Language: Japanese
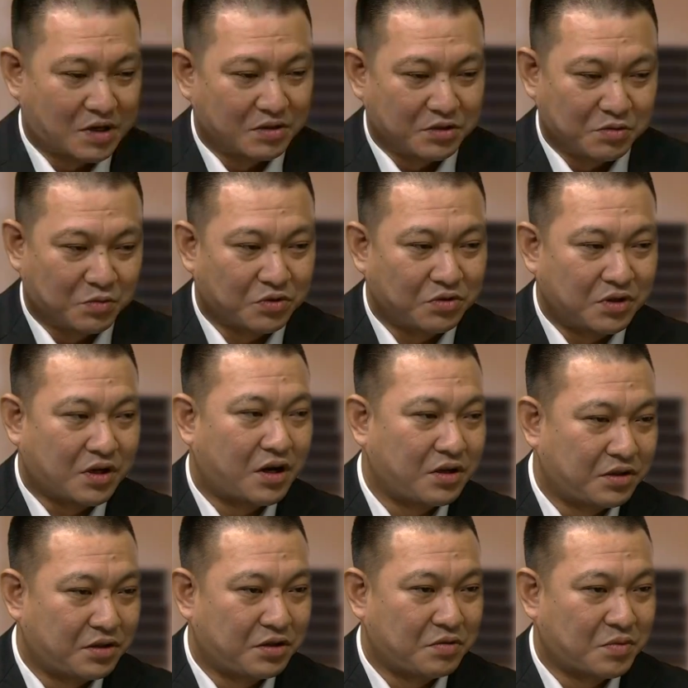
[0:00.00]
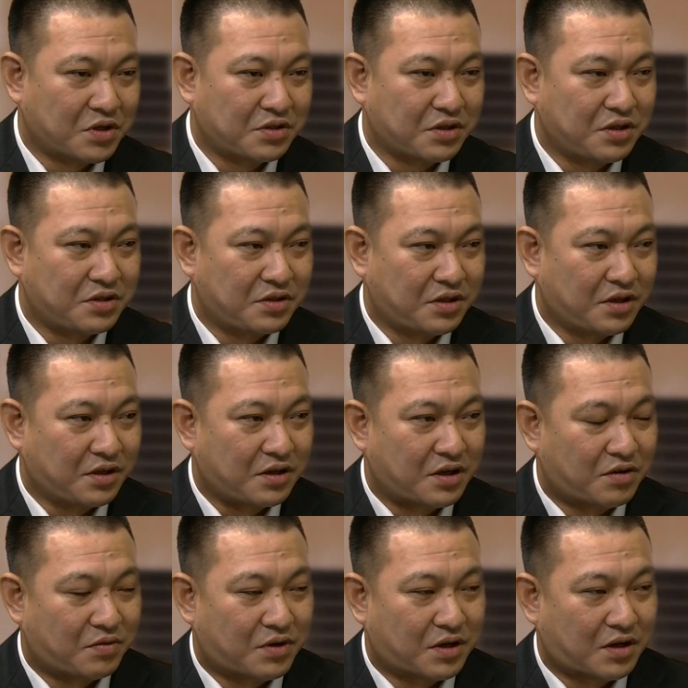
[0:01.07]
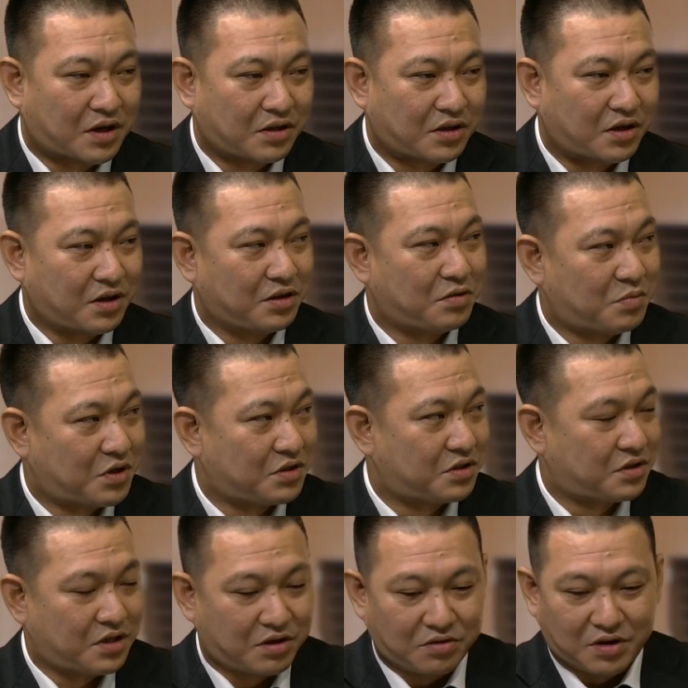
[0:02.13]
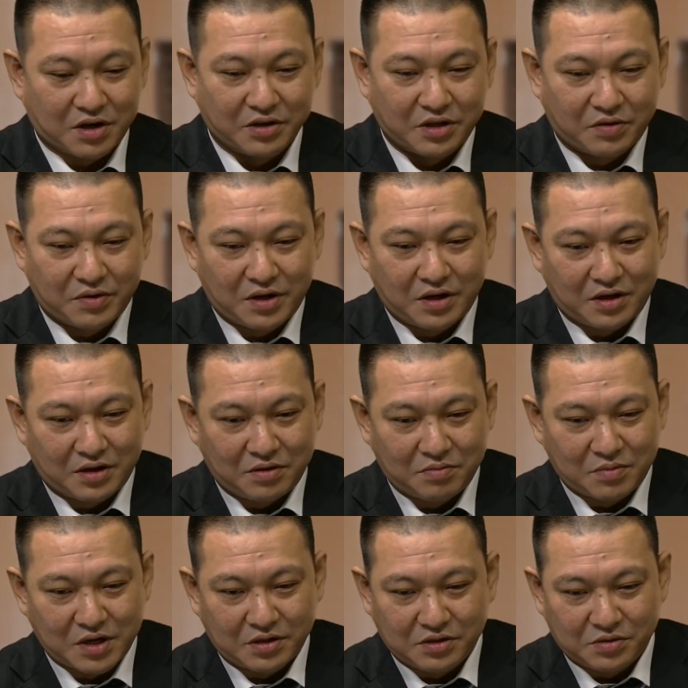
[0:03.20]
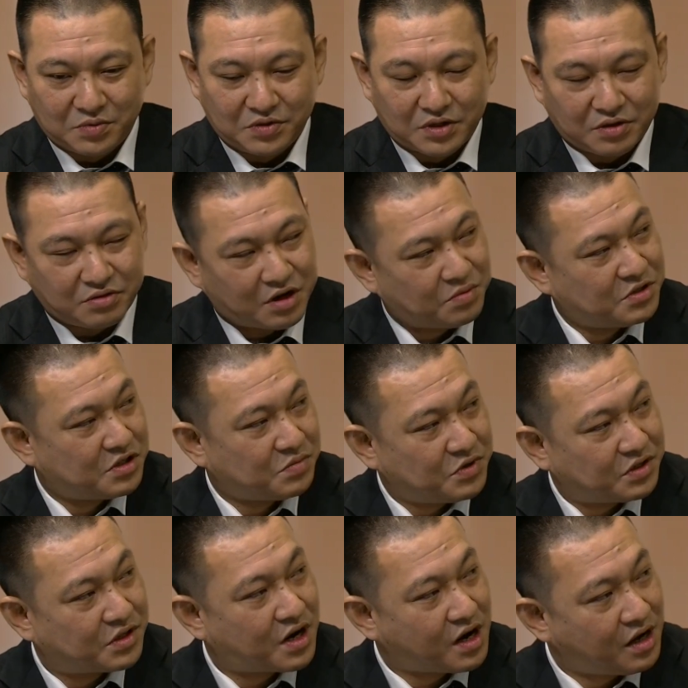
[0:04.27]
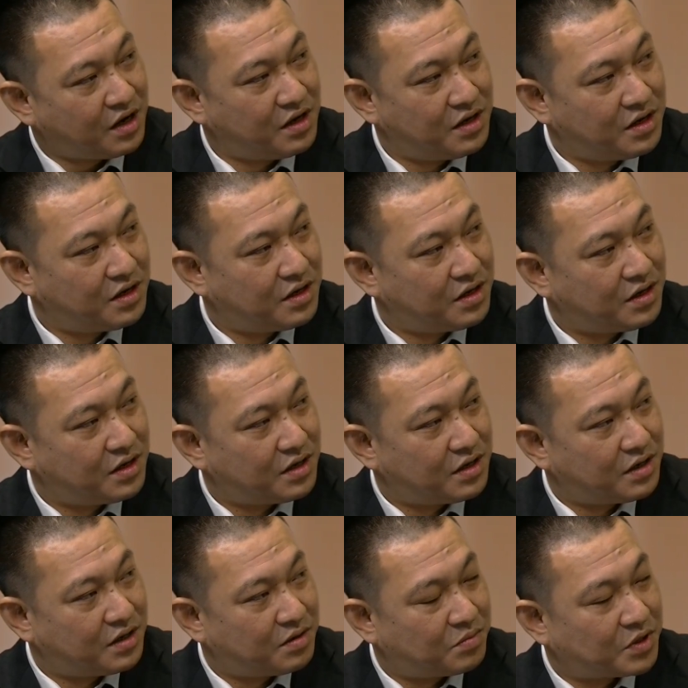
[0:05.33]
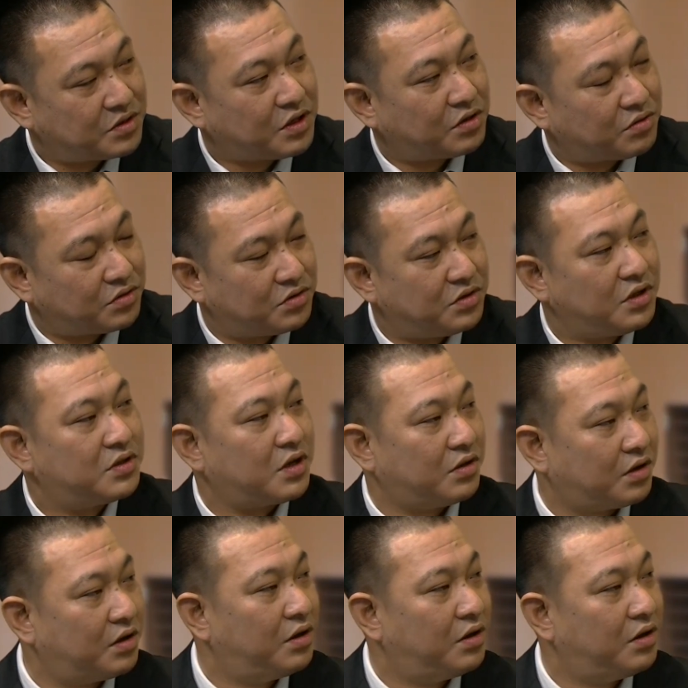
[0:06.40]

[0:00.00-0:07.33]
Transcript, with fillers: あ地元に帰ってきました1年間は働いてましたの間は、まあ自分でクラブチーム行ったりそうですね仕事も半年で